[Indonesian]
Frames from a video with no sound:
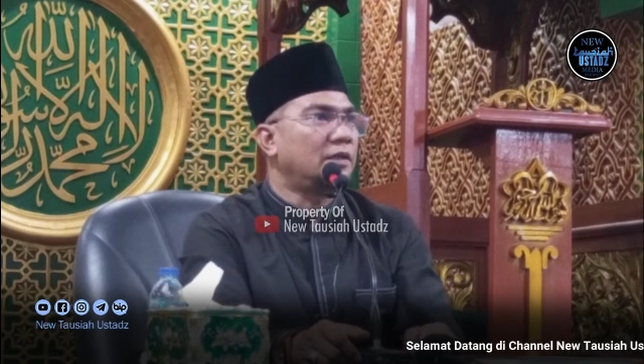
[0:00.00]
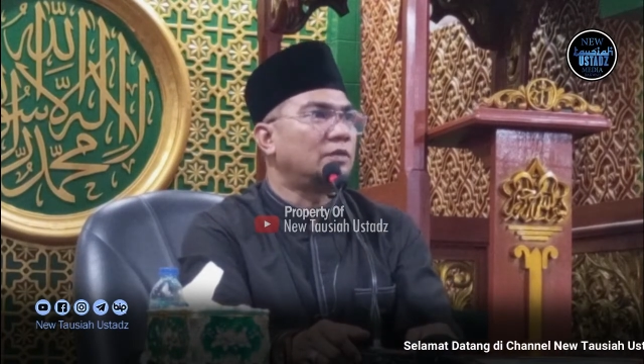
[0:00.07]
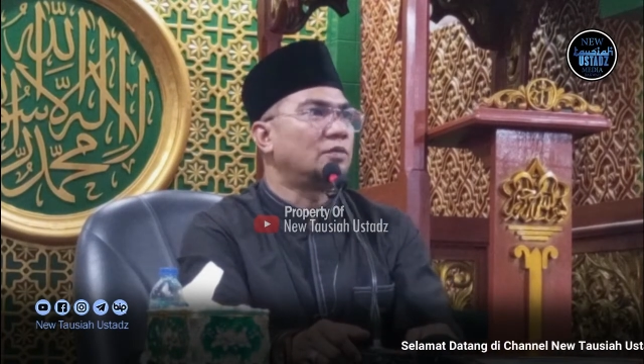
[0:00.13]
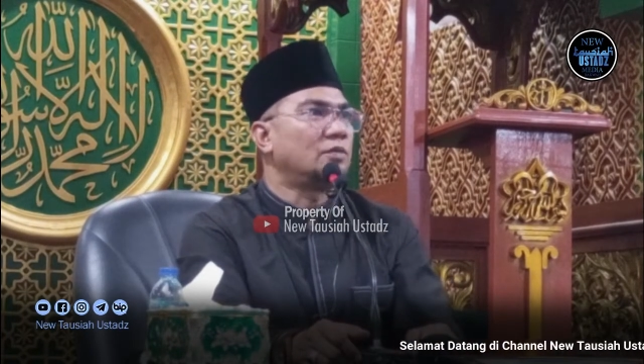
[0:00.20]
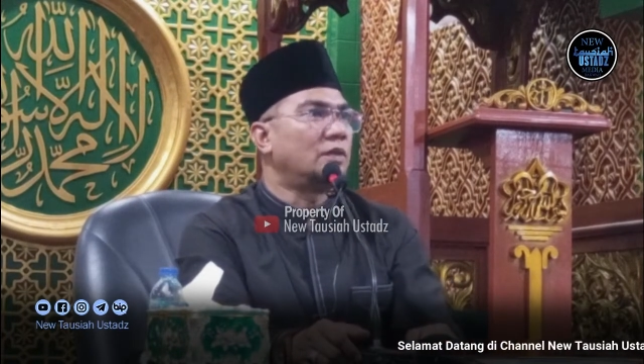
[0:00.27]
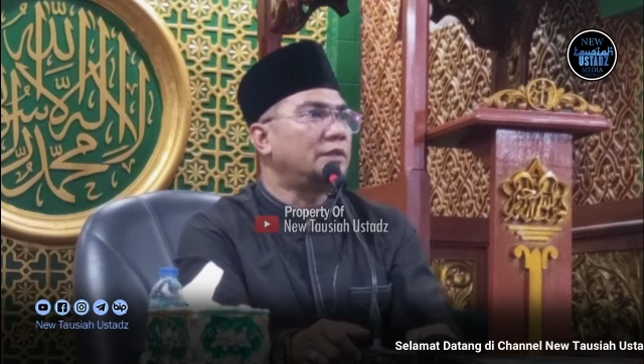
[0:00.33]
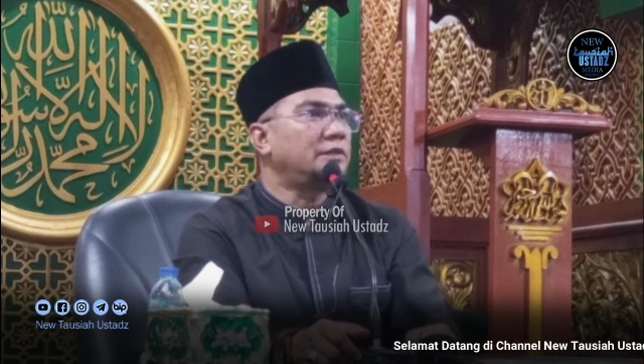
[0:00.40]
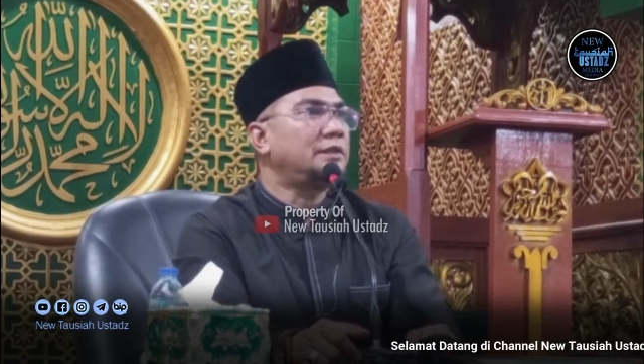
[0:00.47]
Nah,
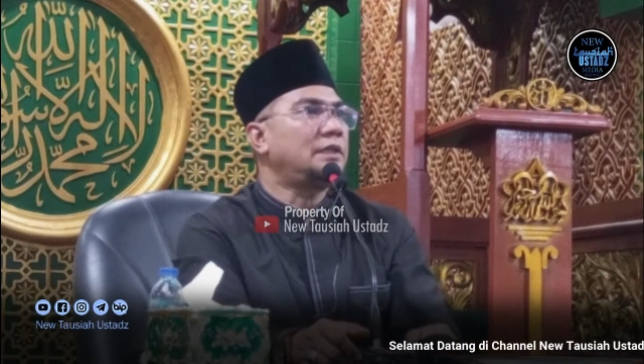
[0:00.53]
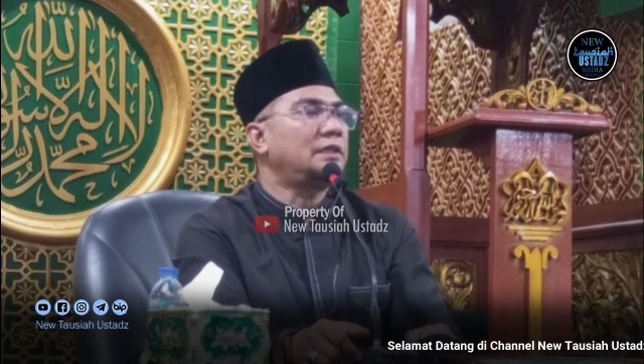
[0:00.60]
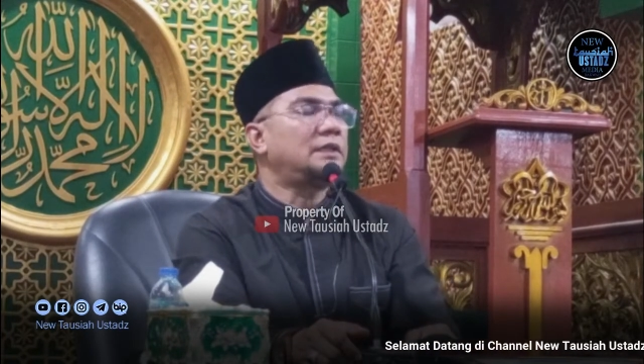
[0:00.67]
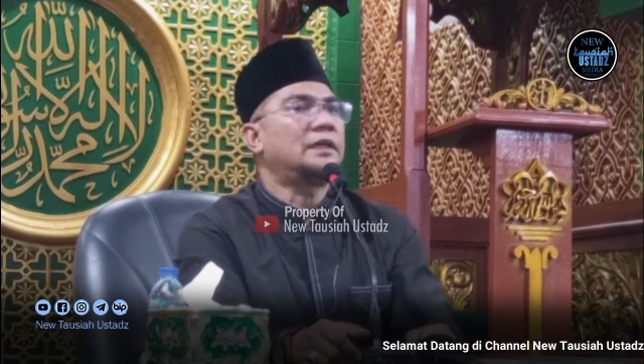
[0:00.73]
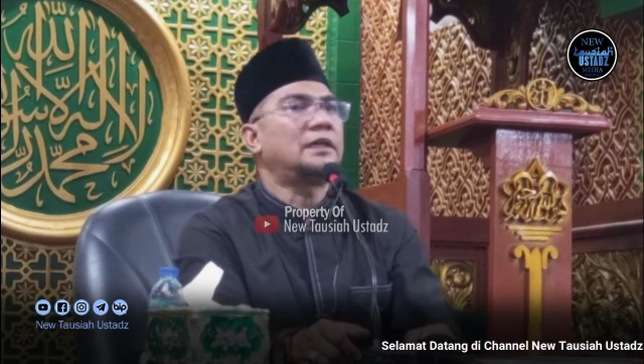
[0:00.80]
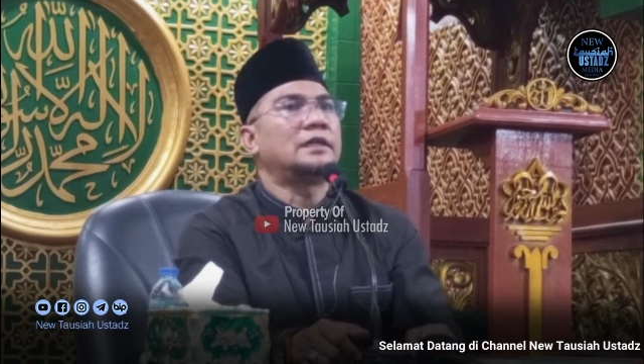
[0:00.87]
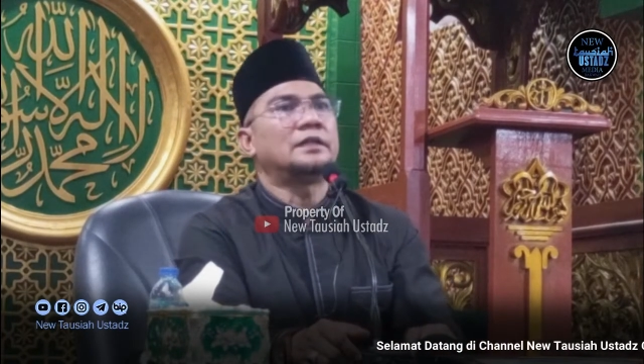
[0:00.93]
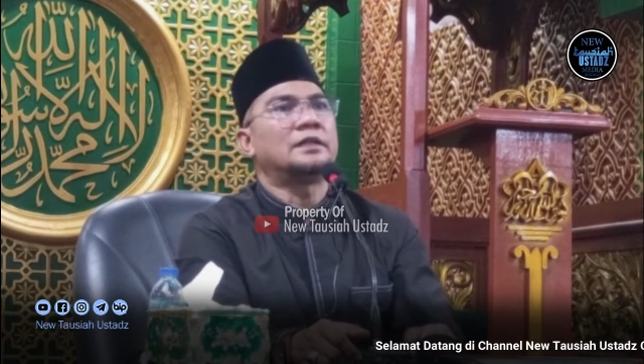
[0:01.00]
itulah
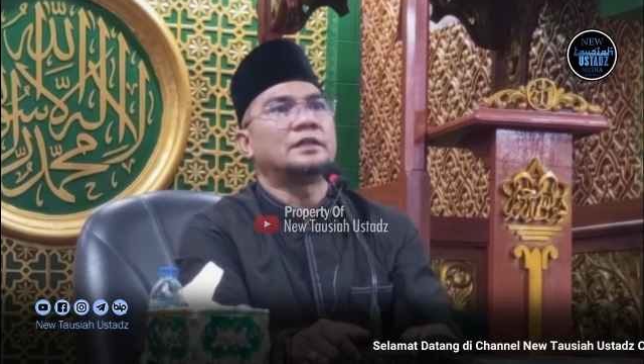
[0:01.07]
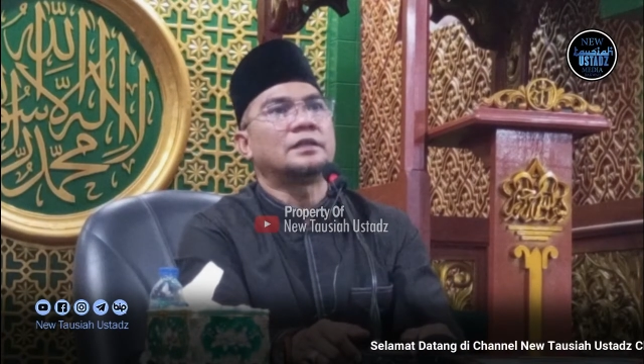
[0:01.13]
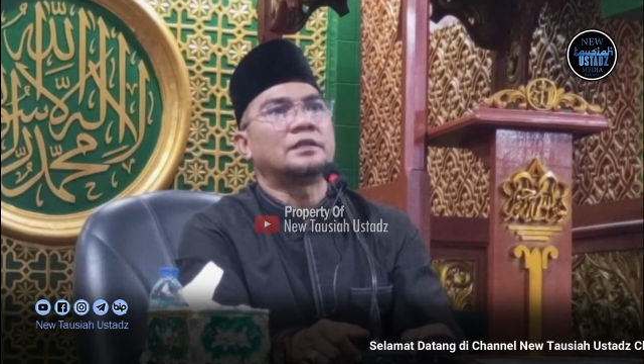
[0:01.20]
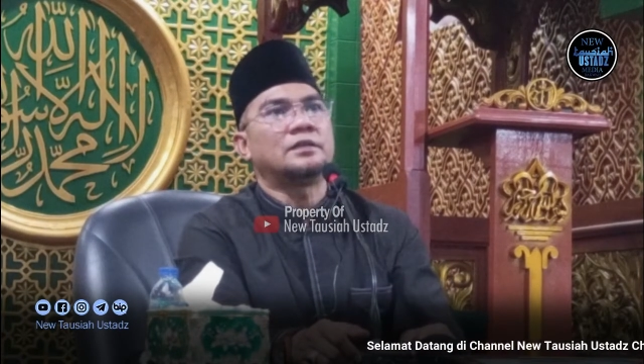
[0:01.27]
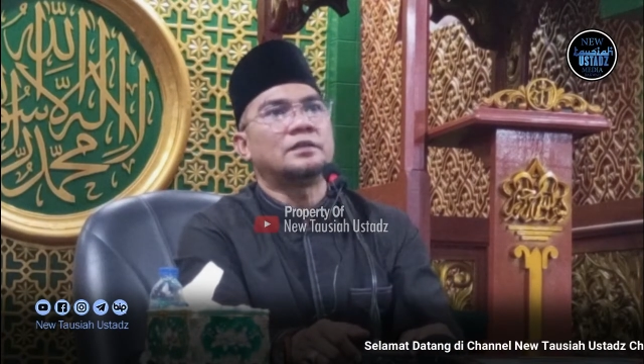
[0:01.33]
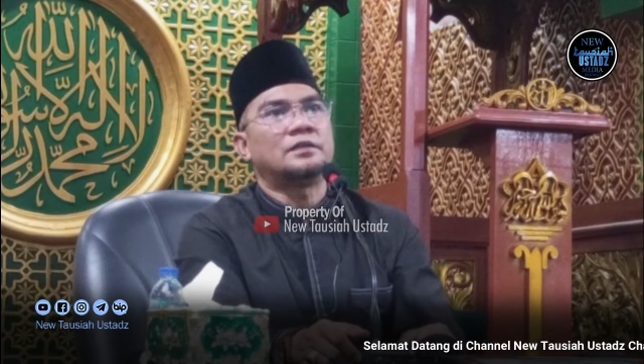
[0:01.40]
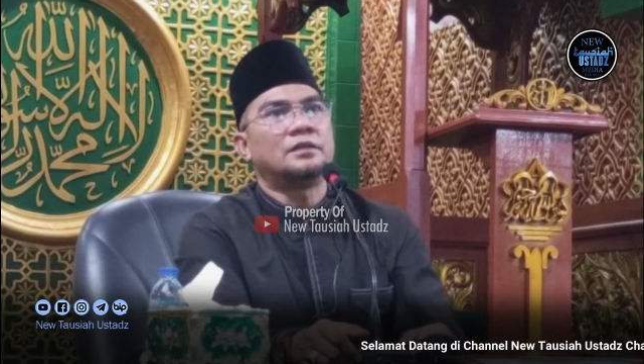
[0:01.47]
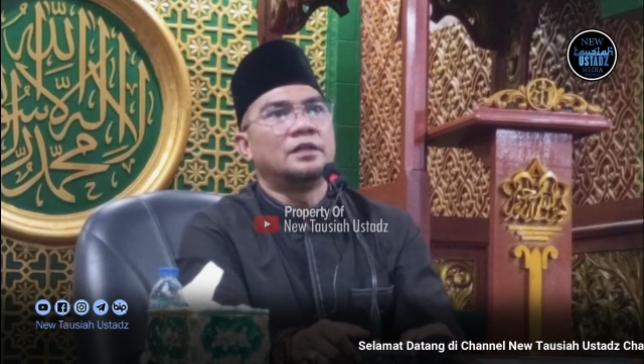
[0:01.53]
ceritanya
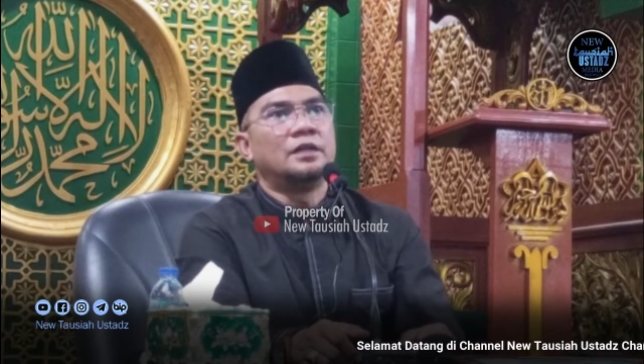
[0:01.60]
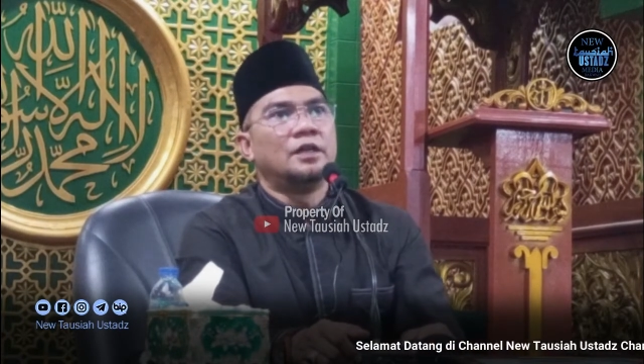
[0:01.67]
gitu.